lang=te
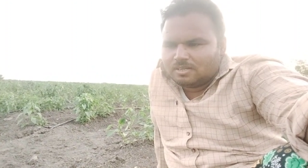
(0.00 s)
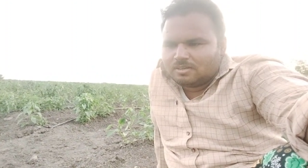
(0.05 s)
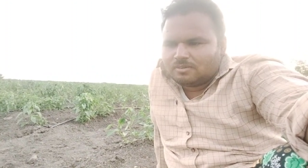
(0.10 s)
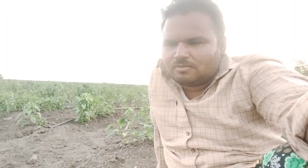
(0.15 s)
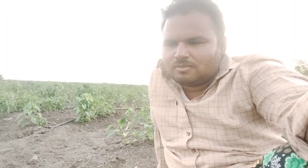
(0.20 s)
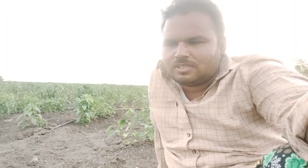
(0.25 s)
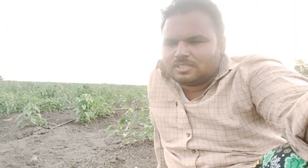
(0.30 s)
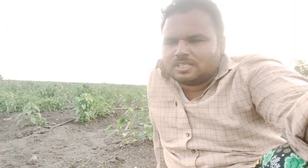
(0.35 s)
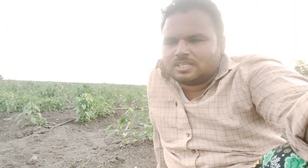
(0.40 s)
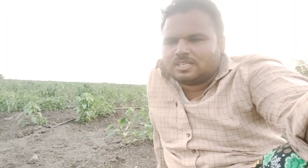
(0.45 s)

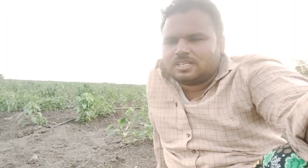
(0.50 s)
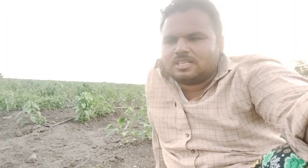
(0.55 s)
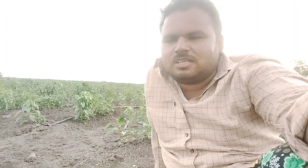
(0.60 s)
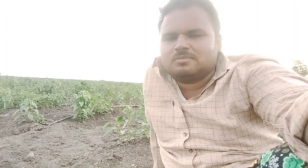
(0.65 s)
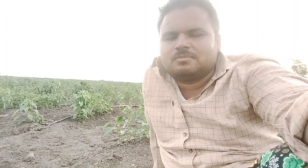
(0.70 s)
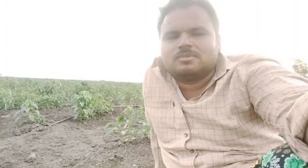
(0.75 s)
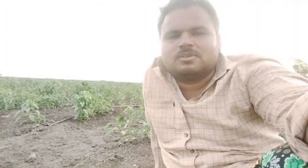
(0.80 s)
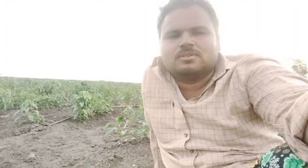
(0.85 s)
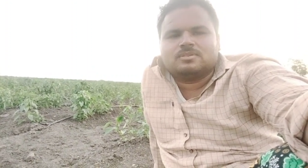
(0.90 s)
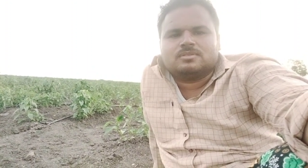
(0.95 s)
వంద
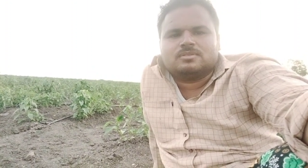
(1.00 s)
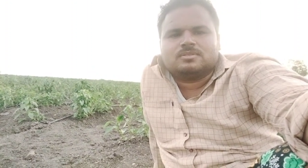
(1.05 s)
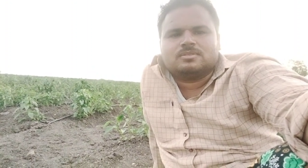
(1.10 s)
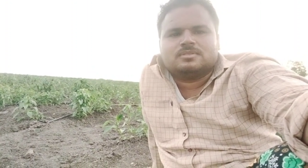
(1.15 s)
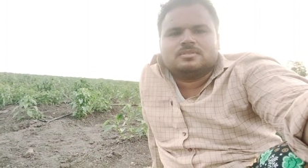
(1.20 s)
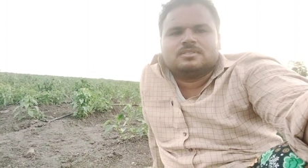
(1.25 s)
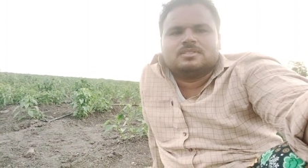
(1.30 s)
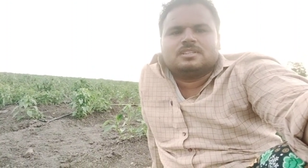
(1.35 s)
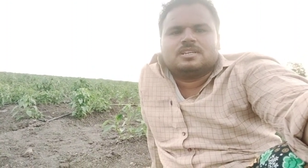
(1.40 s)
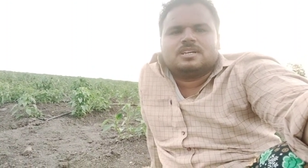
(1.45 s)
గ్రాములు
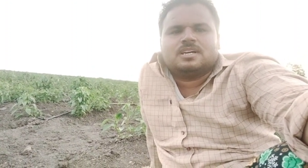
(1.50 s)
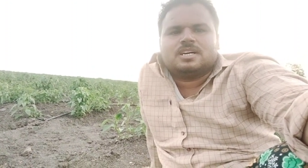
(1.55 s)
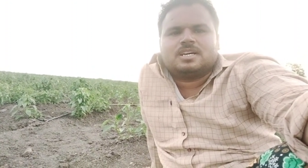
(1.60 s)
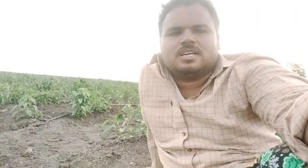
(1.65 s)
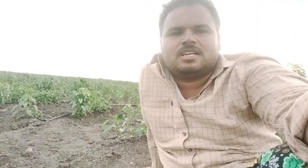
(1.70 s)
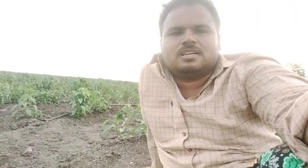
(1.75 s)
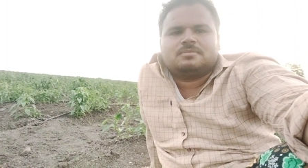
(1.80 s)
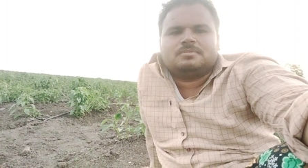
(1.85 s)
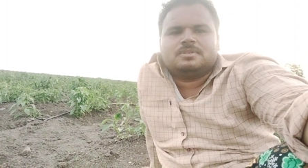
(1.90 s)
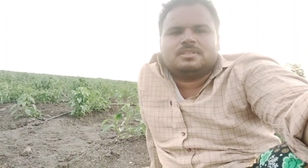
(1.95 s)

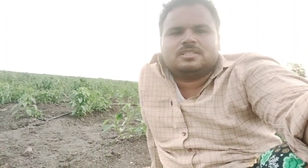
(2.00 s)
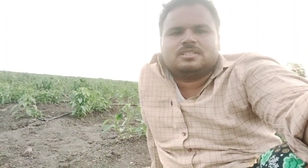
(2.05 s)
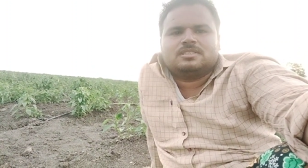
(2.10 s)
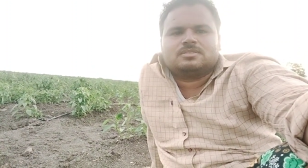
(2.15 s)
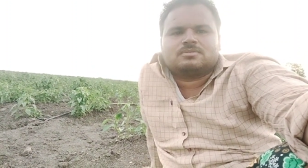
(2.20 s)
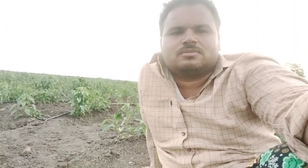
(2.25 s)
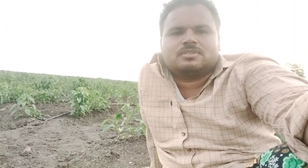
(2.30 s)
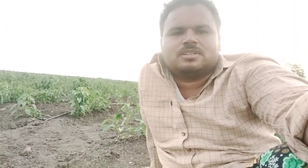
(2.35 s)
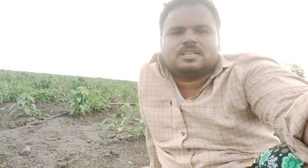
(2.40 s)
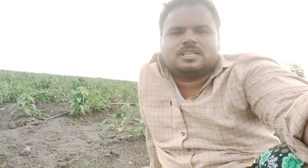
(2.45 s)
హనాబీ
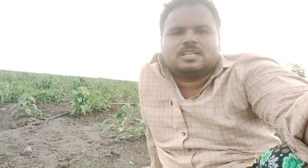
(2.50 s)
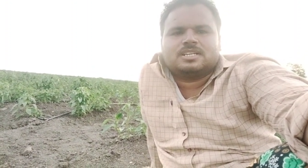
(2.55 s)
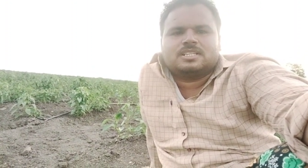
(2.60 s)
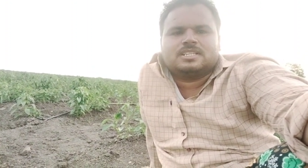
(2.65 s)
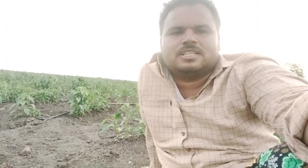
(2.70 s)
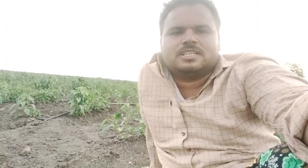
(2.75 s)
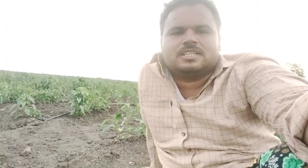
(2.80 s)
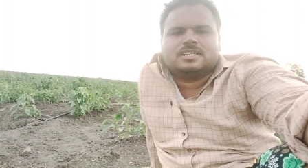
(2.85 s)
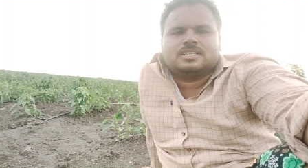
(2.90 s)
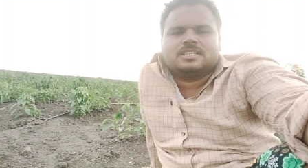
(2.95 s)

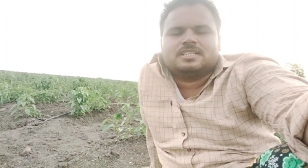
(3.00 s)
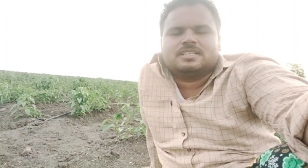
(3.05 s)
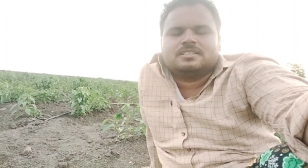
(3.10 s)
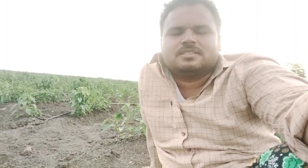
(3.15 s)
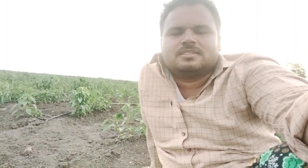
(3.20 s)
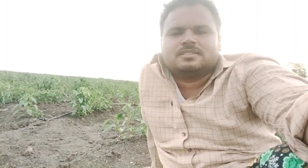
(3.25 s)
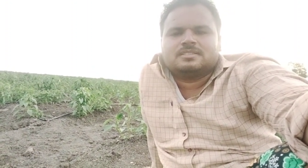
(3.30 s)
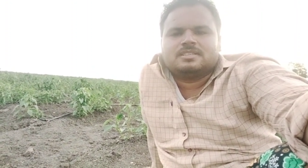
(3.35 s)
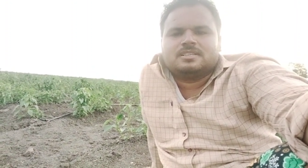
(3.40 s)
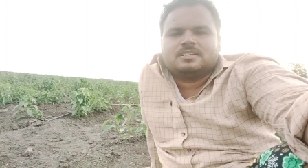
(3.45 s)
తీసుకున్నట్లయితే
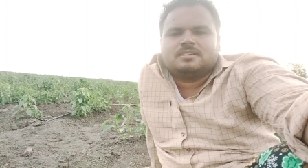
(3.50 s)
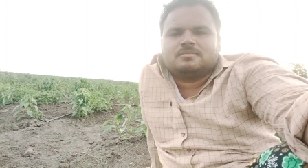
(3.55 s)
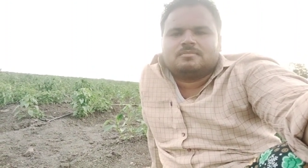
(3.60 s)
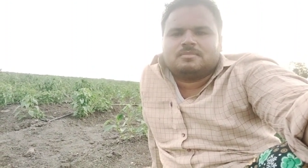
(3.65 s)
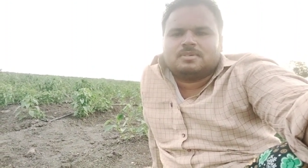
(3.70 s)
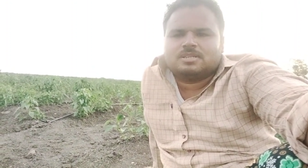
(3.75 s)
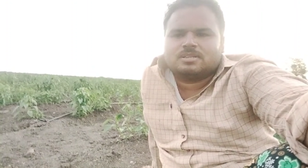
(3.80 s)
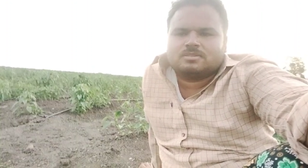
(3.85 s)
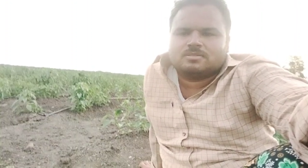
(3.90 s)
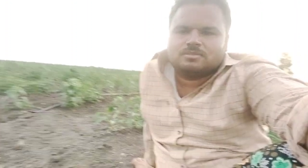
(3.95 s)

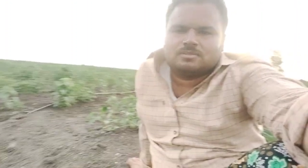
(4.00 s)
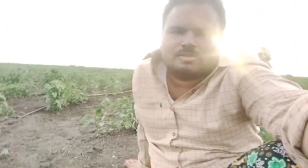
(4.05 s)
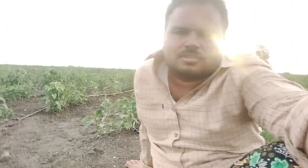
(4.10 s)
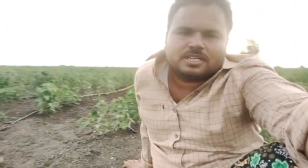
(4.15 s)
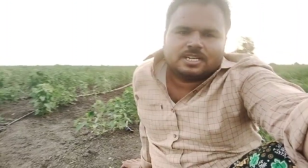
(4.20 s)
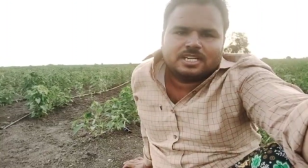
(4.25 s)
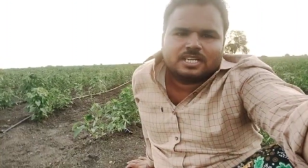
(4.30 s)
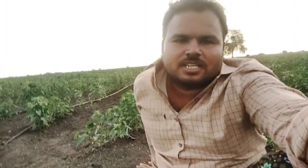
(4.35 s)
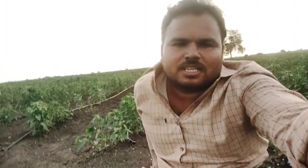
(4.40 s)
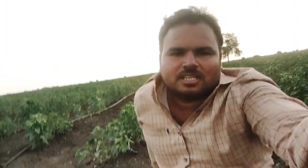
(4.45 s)
మనకు
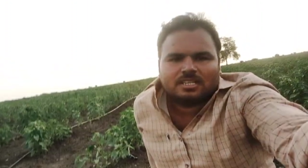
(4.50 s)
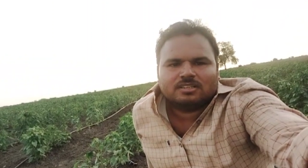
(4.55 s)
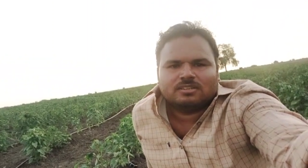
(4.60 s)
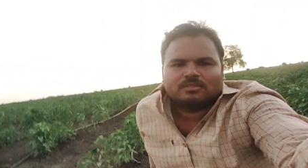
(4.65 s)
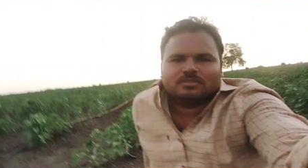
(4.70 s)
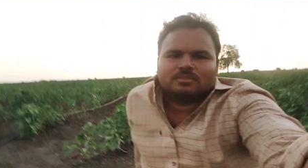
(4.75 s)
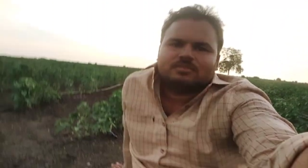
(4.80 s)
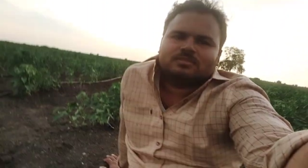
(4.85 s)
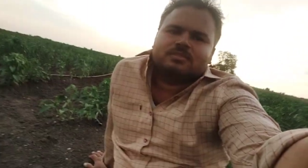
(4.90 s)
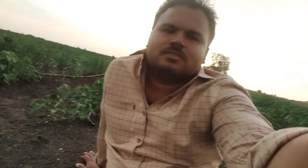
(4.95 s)
రెండు
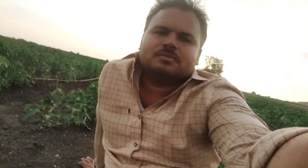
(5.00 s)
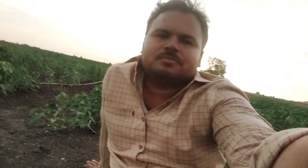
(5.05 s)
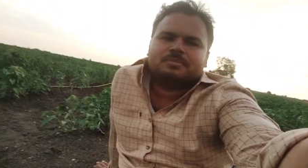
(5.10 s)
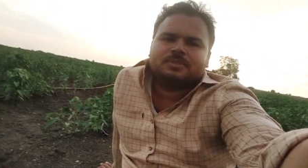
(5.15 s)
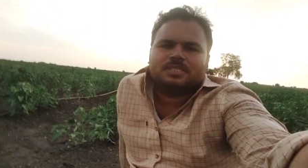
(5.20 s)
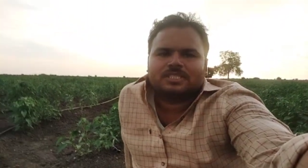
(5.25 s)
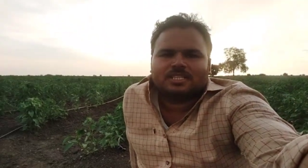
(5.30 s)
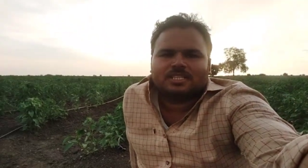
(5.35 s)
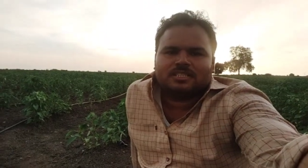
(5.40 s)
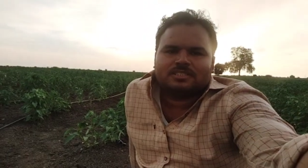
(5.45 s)
ఎకరాలు
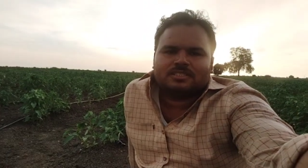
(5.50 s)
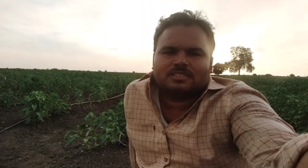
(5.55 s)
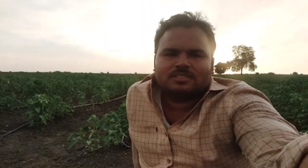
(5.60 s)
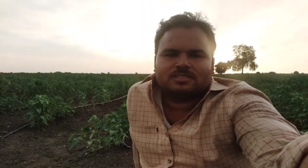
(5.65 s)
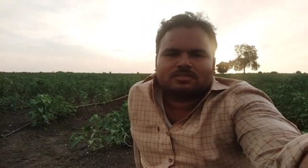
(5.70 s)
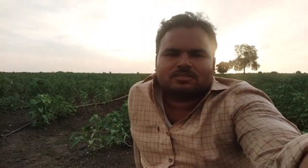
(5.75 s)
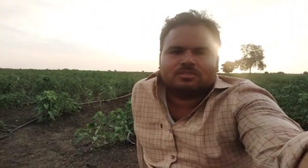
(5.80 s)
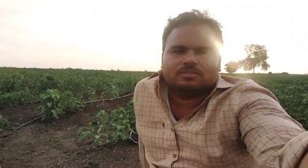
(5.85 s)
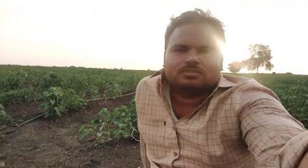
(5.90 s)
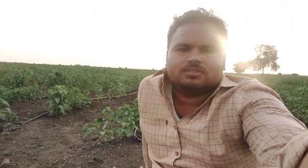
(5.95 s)
పిచికారి
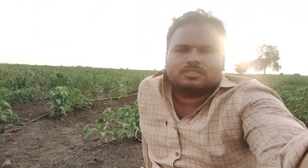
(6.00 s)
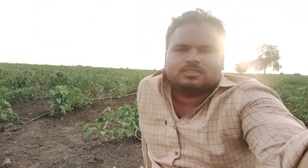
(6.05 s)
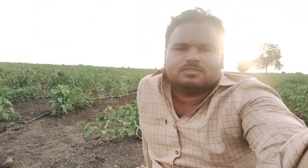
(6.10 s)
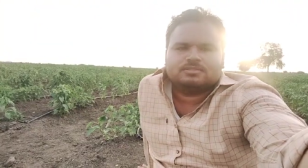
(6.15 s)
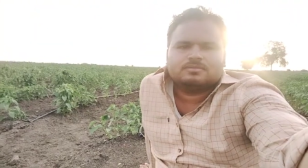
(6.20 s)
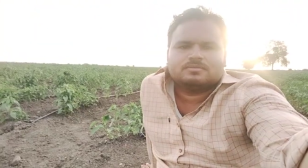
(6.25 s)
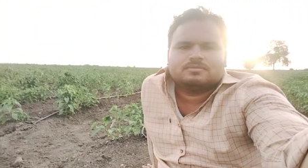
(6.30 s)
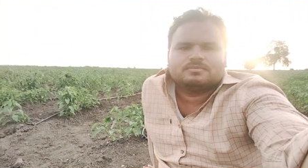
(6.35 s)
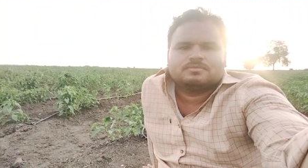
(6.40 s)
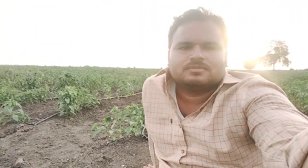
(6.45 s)
చేసుకోవచ్చు
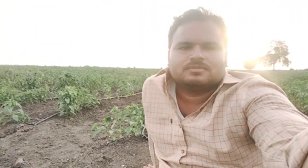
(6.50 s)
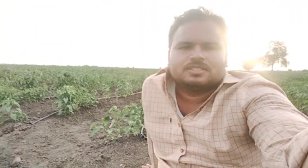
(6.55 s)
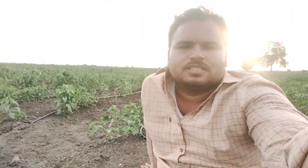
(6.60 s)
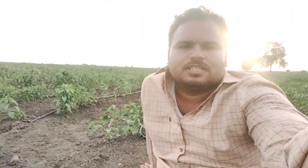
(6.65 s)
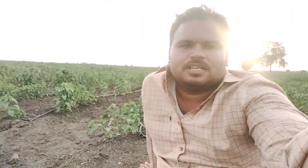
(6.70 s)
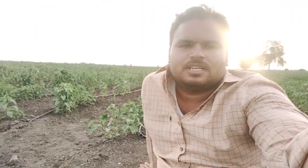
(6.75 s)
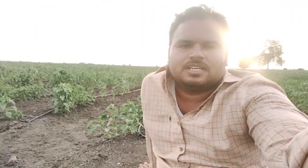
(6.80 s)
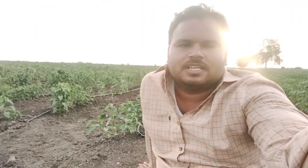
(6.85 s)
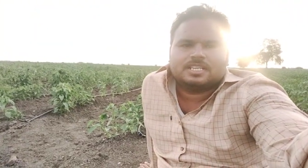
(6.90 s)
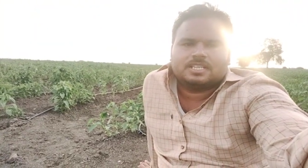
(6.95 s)

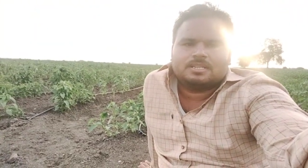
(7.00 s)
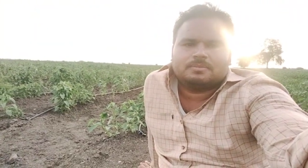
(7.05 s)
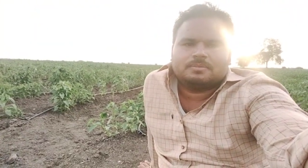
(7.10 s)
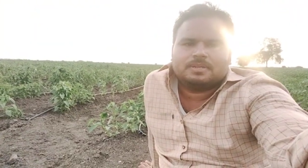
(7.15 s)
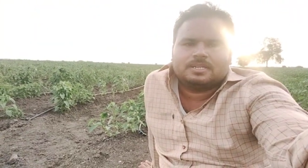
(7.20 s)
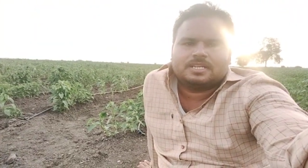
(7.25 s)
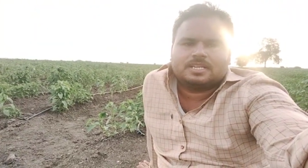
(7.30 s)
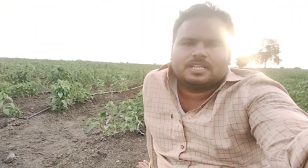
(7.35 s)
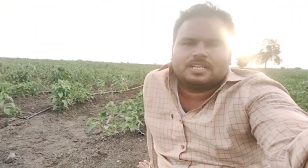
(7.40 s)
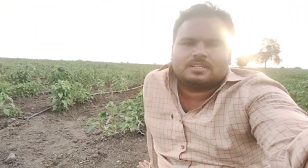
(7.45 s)
అంటే
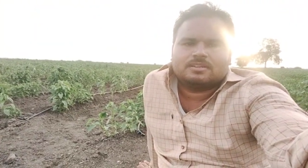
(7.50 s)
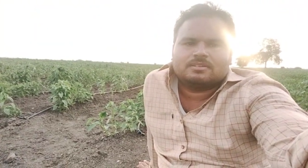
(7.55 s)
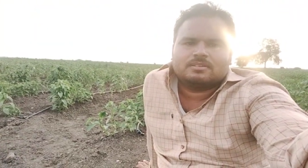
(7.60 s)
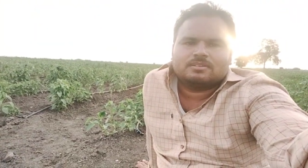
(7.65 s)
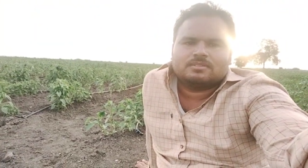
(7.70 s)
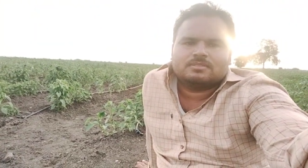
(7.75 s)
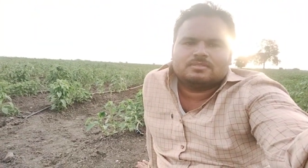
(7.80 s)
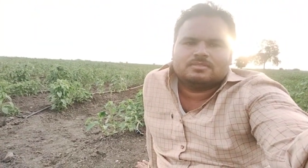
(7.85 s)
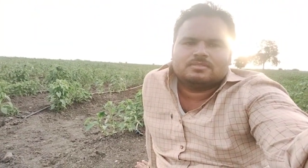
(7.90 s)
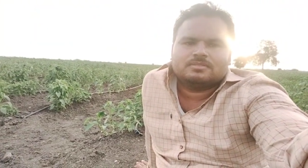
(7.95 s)
ఇరవై
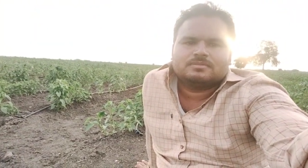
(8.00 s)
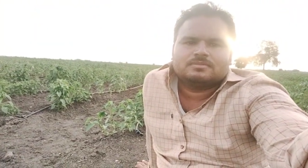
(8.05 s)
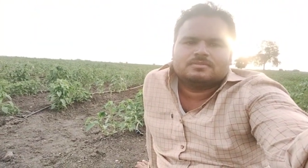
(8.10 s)
ట్యాంకులకు